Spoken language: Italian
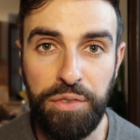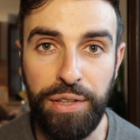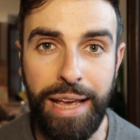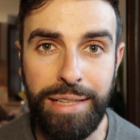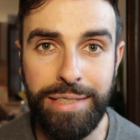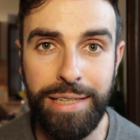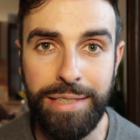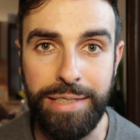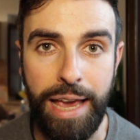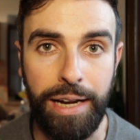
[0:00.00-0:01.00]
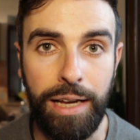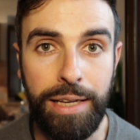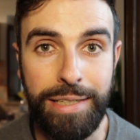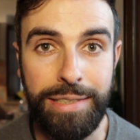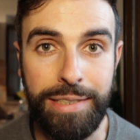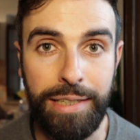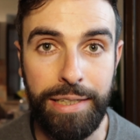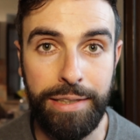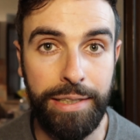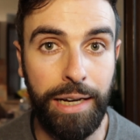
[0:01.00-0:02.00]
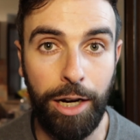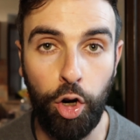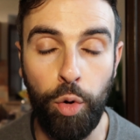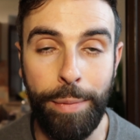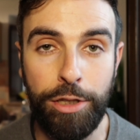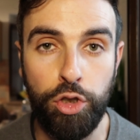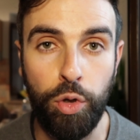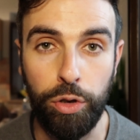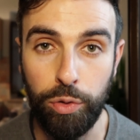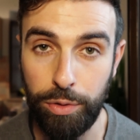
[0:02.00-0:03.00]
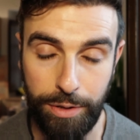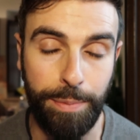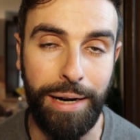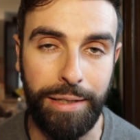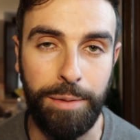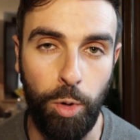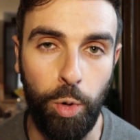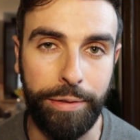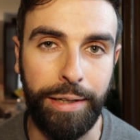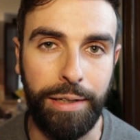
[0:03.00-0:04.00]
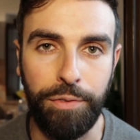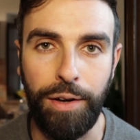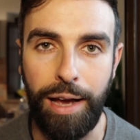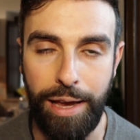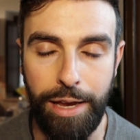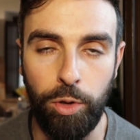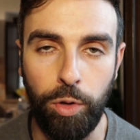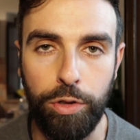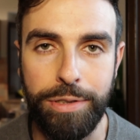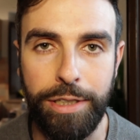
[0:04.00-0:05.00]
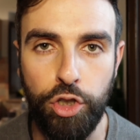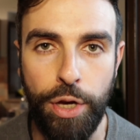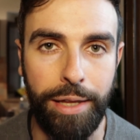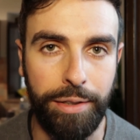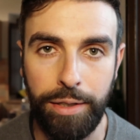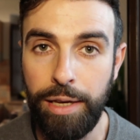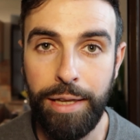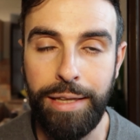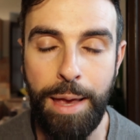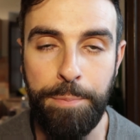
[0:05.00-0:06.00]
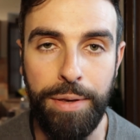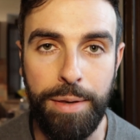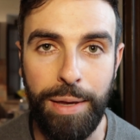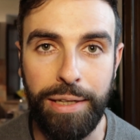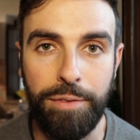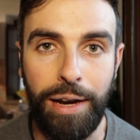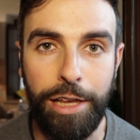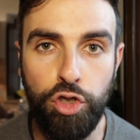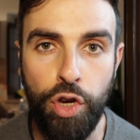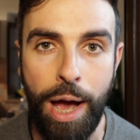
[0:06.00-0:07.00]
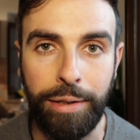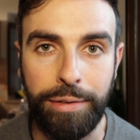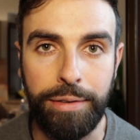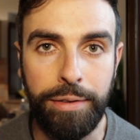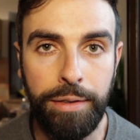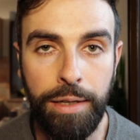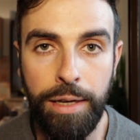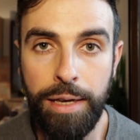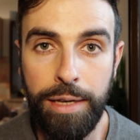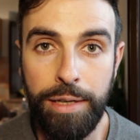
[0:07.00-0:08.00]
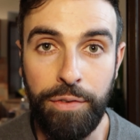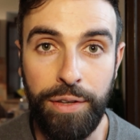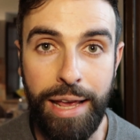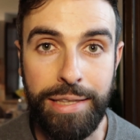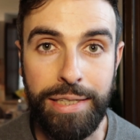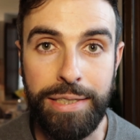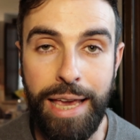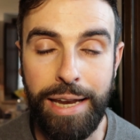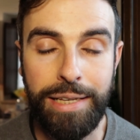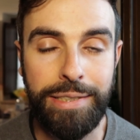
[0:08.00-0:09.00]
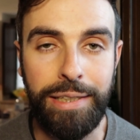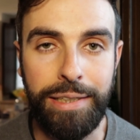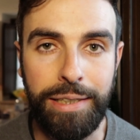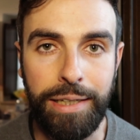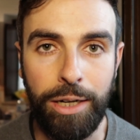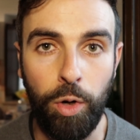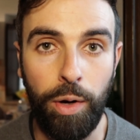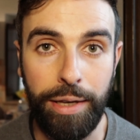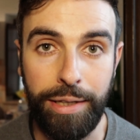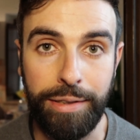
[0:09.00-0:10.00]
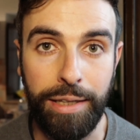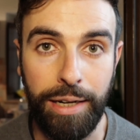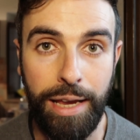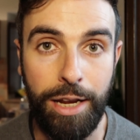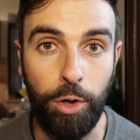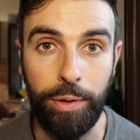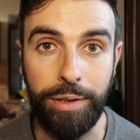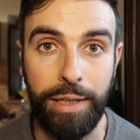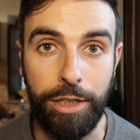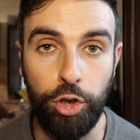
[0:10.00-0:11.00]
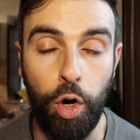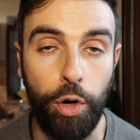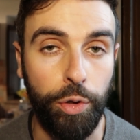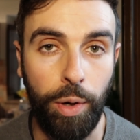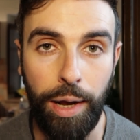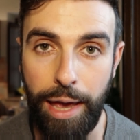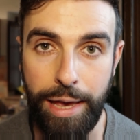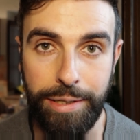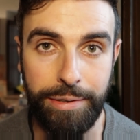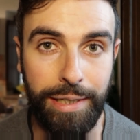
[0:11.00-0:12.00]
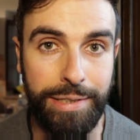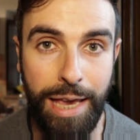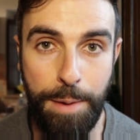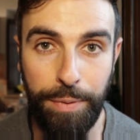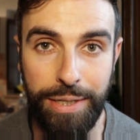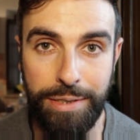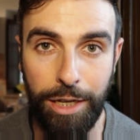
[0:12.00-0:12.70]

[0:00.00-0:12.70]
Firenze-Siena si litiga come al solito, si parla di molti anni fa, eh, non cose recenti, tempi medievaleggianti, Firenze e Siena si litigano il terreno, il territorio, è da sempre